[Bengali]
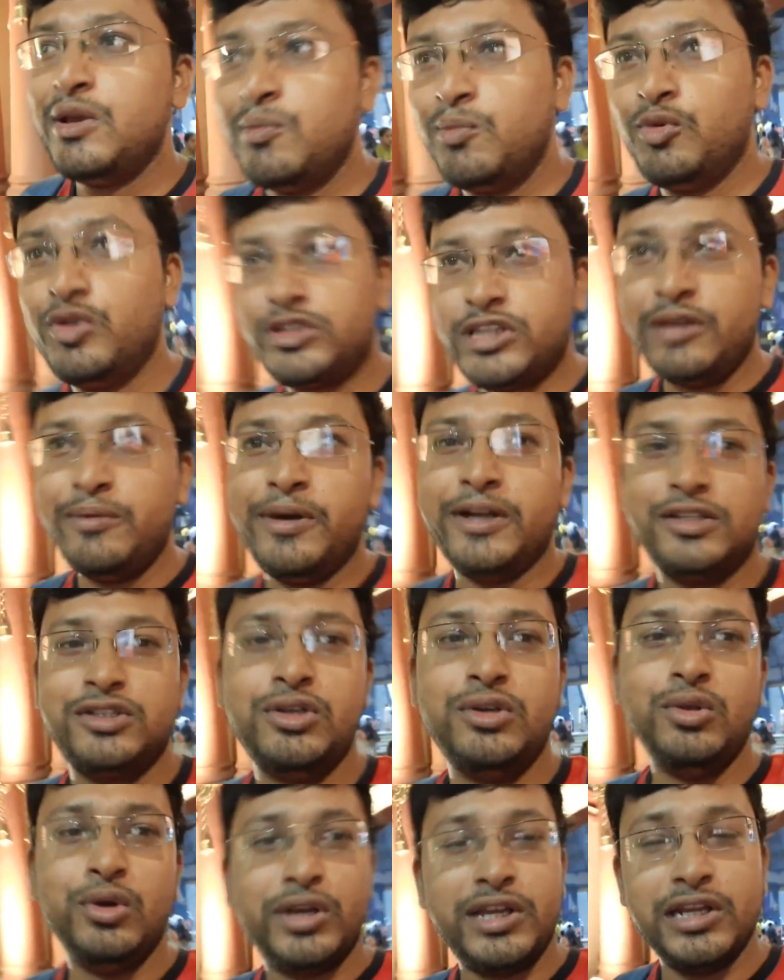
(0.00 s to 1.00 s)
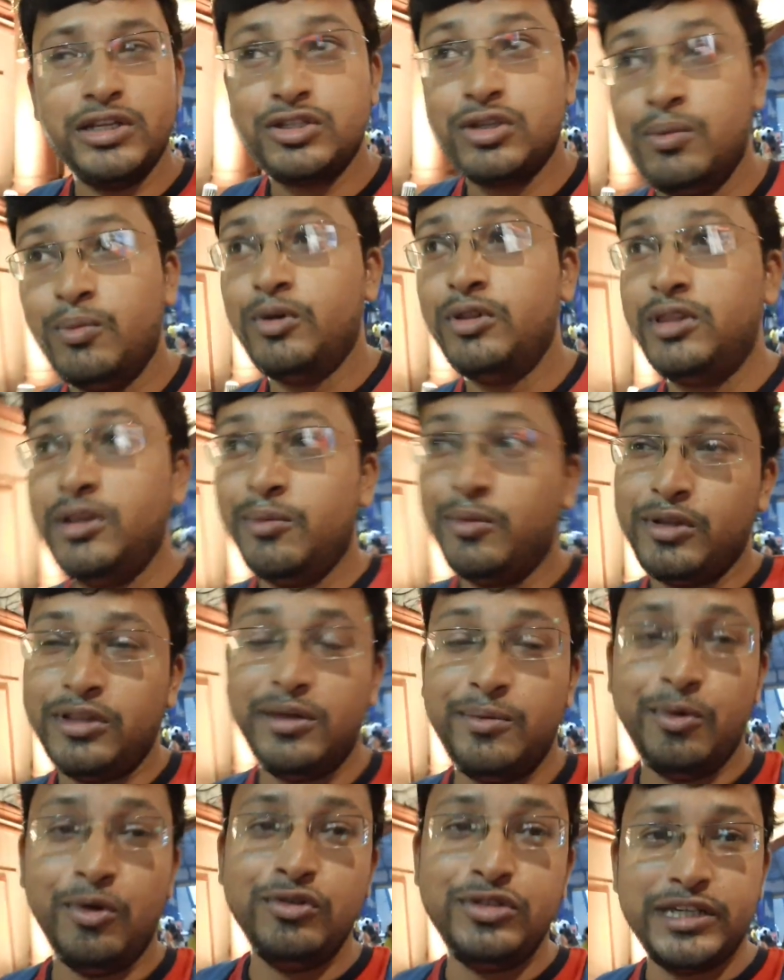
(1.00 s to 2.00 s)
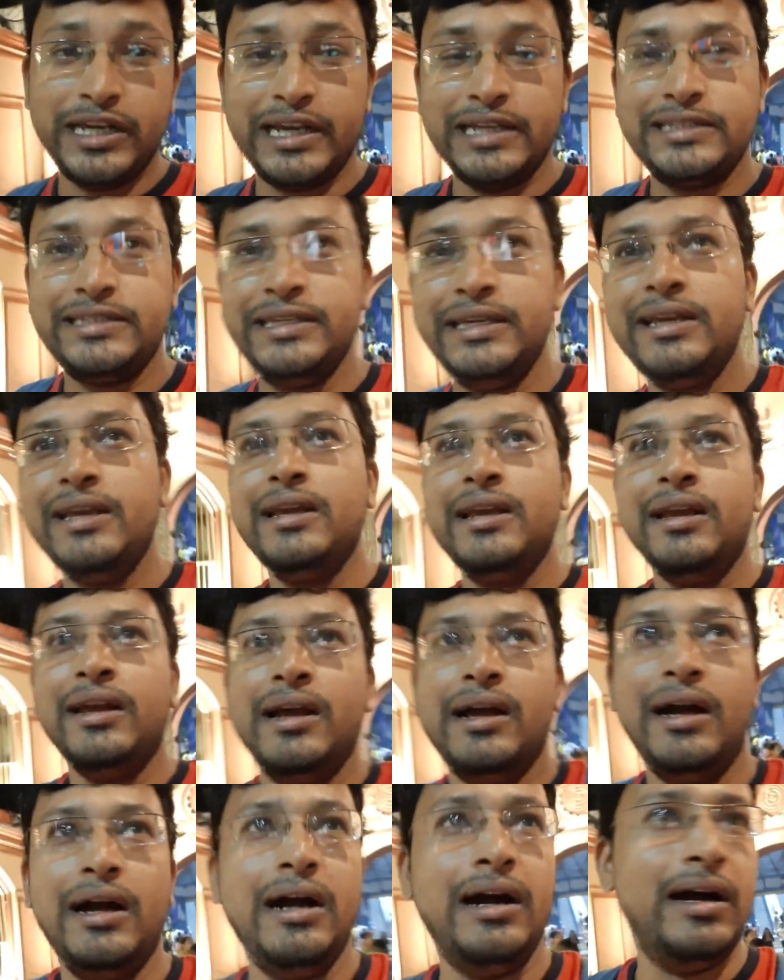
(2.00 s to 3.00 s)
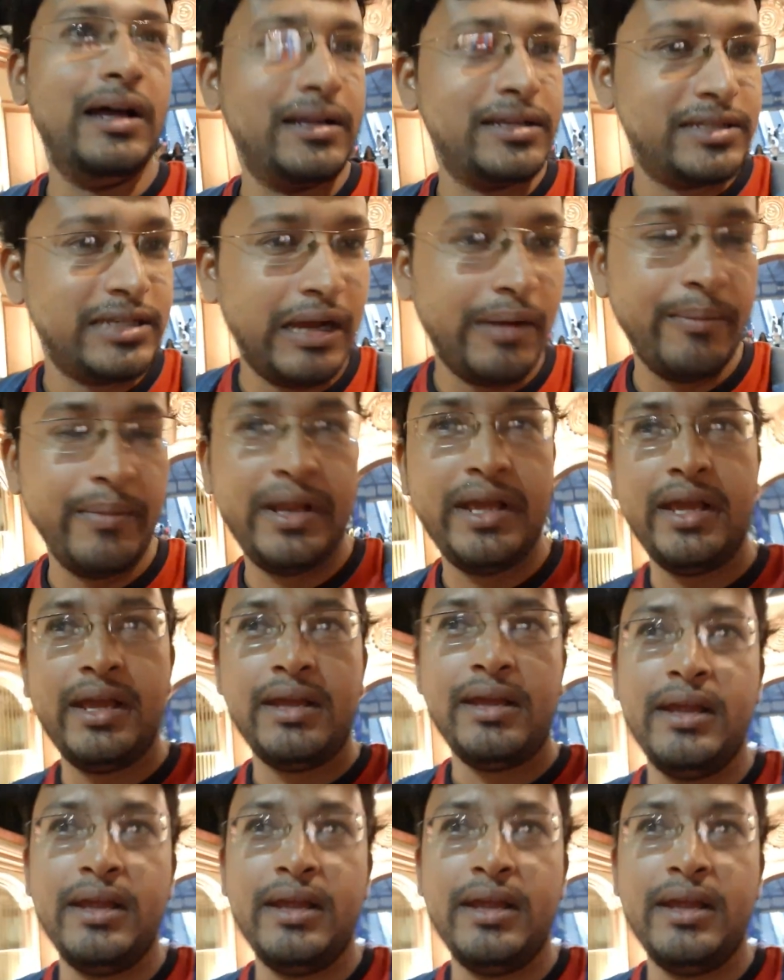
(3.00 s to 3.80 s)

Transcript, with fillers: বুঝতেই পারছো দক্ষিণেশ্বর মন্দিরের মধ্যে পৌঁছে গেছি আর সামনে